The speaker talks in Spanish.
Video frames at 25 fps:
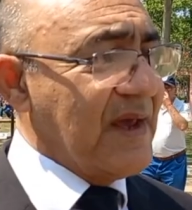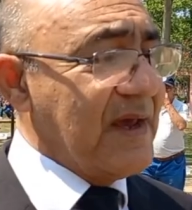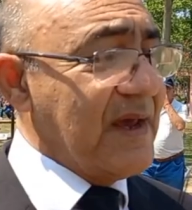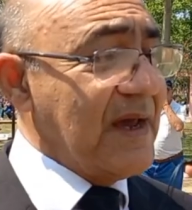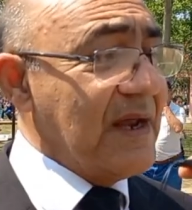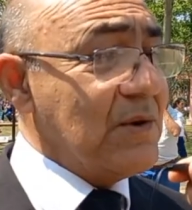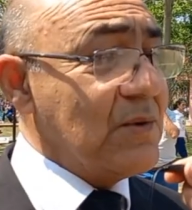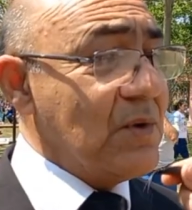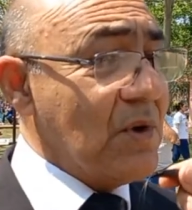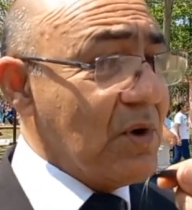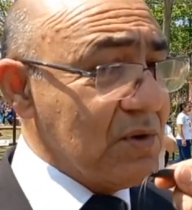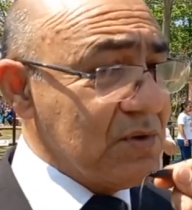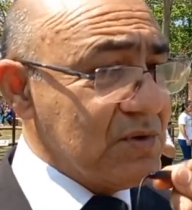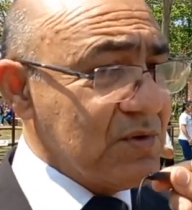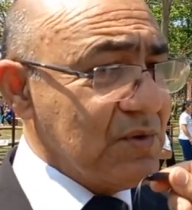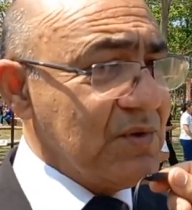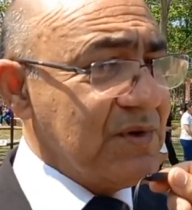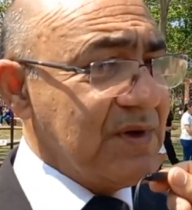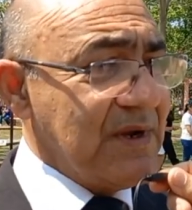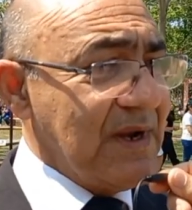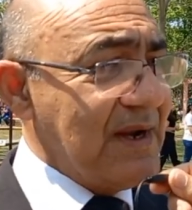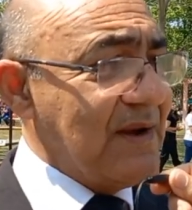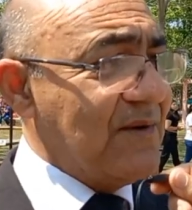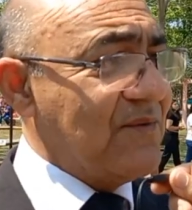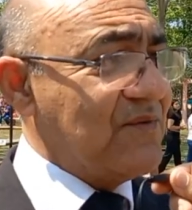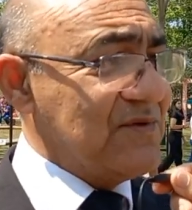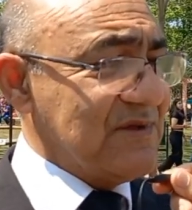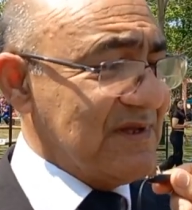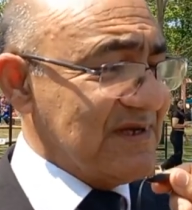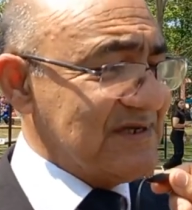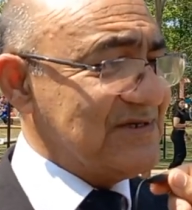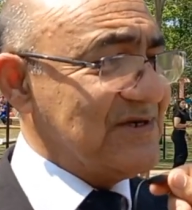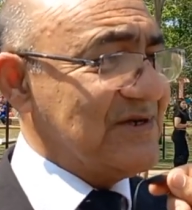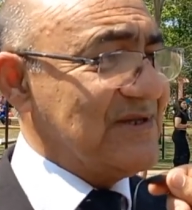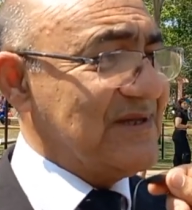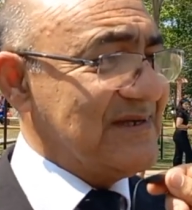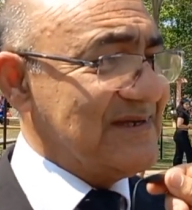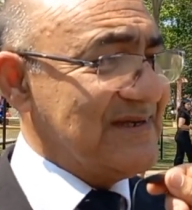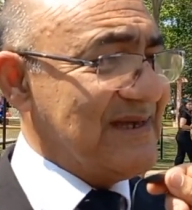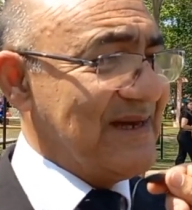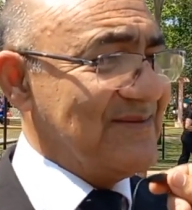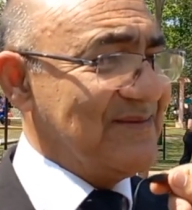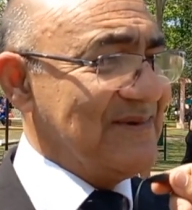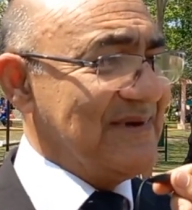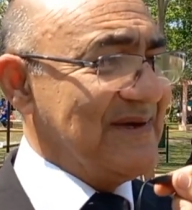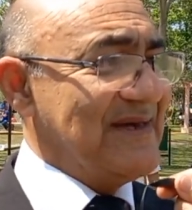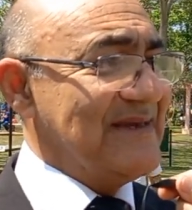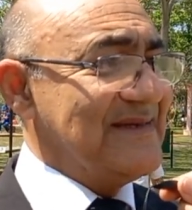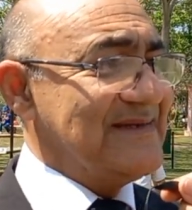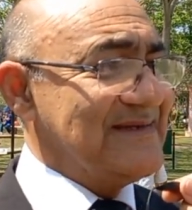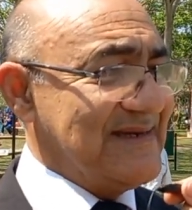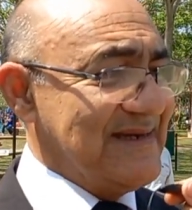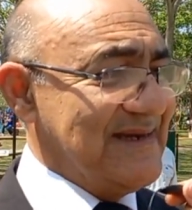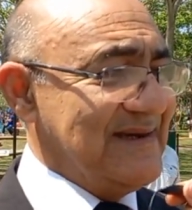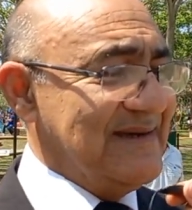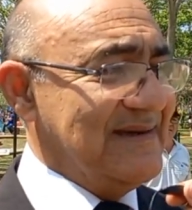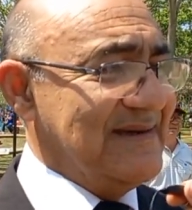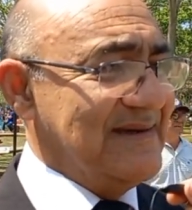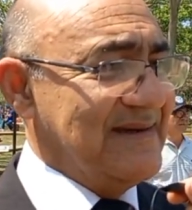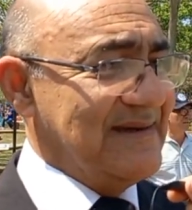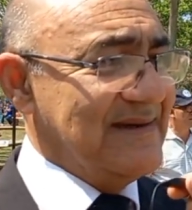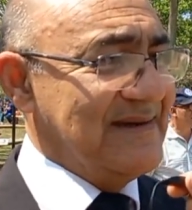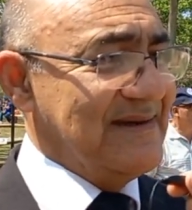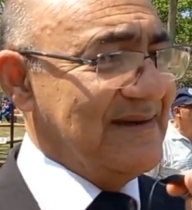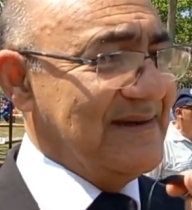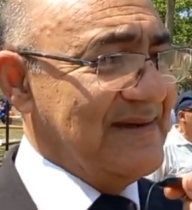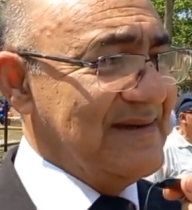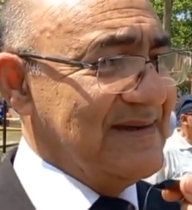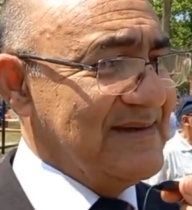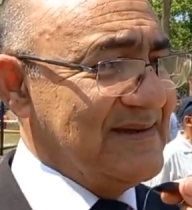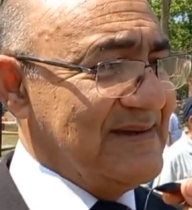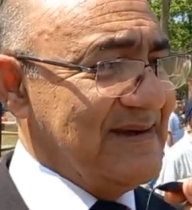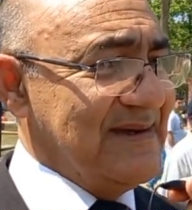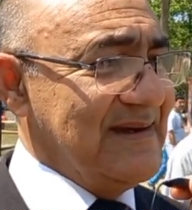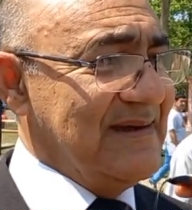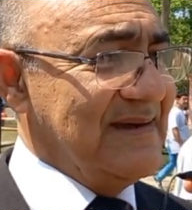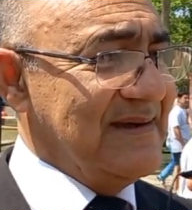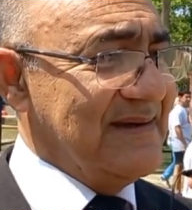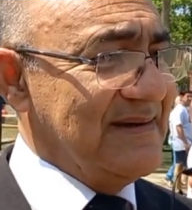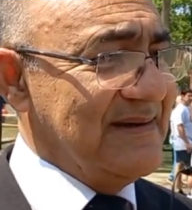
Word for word: El 9 de octubre, la Fundación de San Miguel, sí, sí.